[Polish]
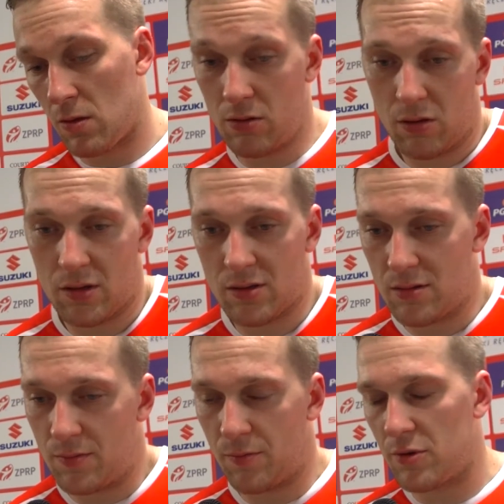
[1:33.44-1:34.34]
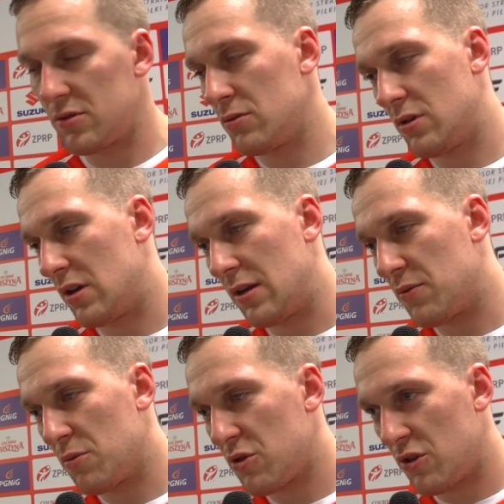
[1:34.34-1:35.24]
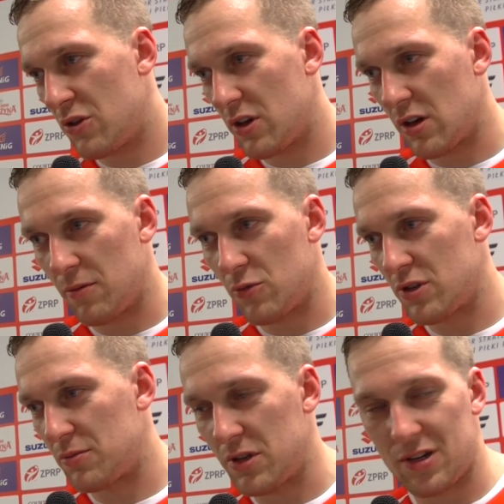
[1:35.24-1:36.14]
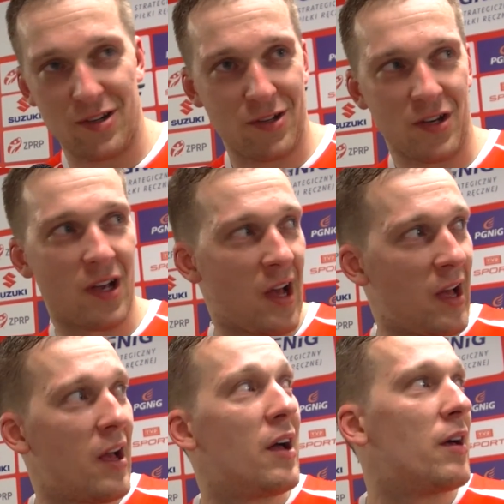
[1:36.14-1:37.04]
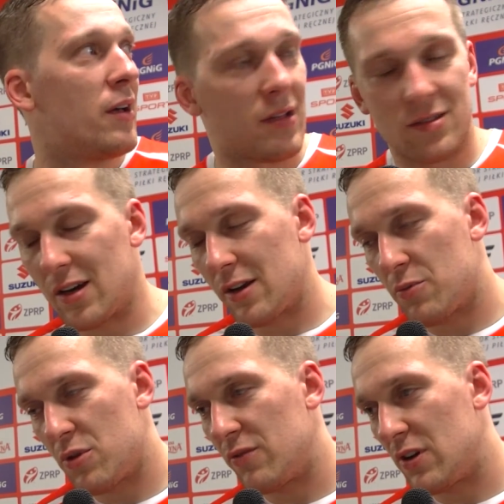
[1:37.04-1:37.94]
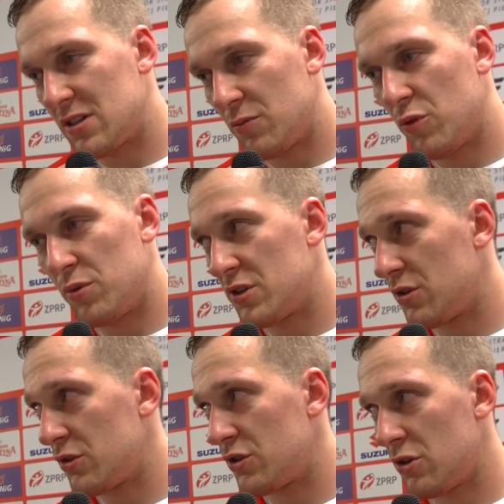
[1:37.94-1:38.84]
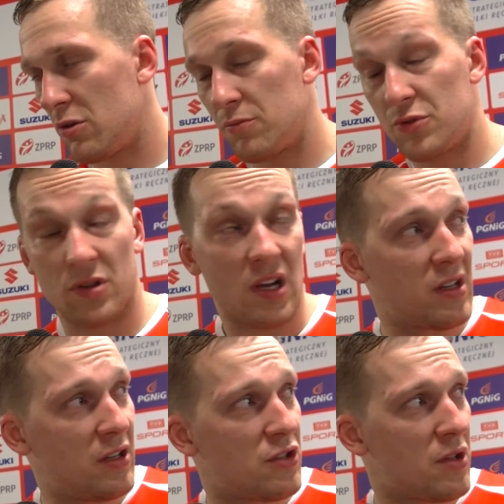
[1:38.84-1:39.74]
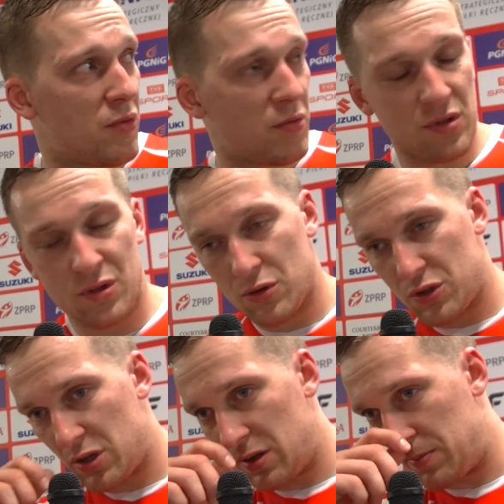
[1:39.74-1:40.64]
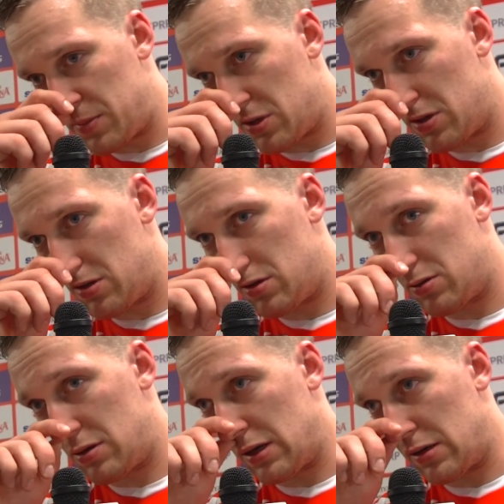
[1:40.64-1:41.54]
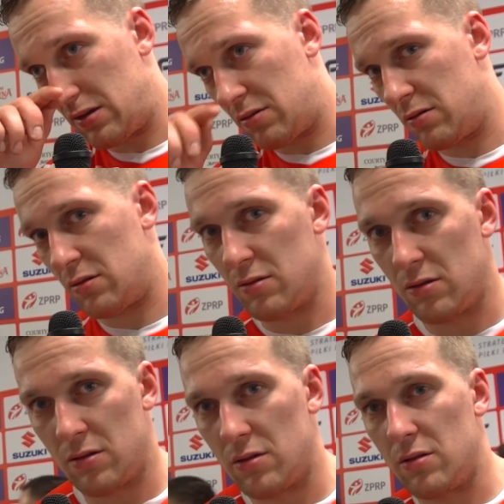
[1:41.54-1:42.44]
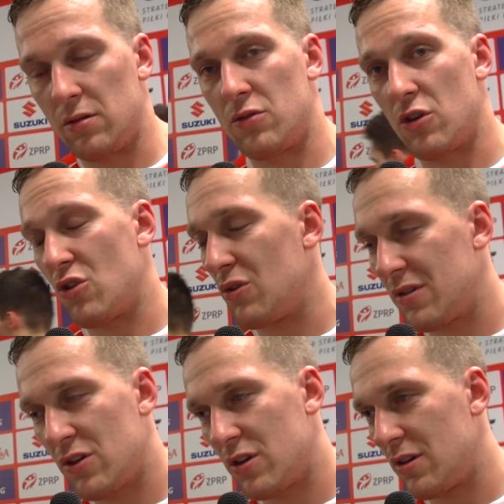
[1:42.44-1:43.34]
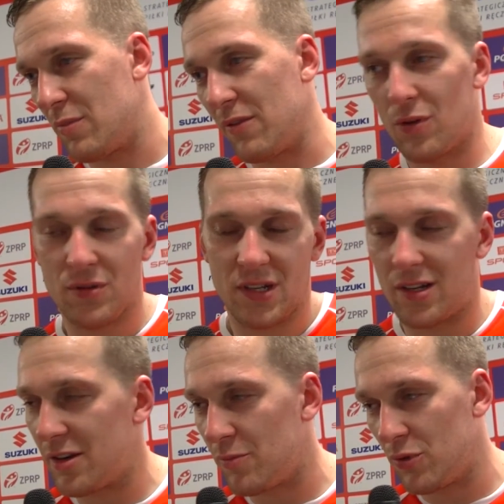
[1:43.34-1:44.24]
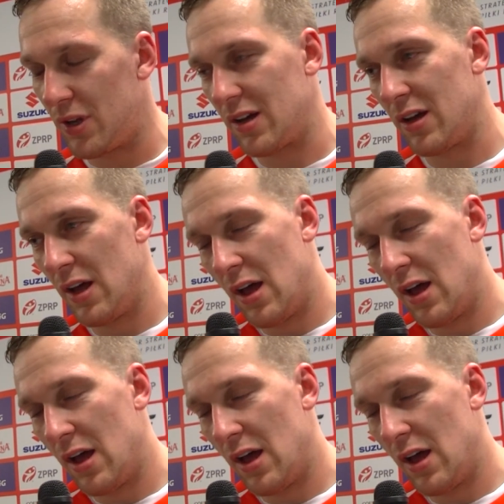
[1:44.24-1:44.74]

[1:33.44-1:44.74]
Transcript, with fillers: No to jest po prostu najlepsze przeżycie, jakie można przeżyć. E, zagrać przed własną publicznością, przy tak licznej publiczności, przy tak e, cieszącej się, bawiącej na trybunach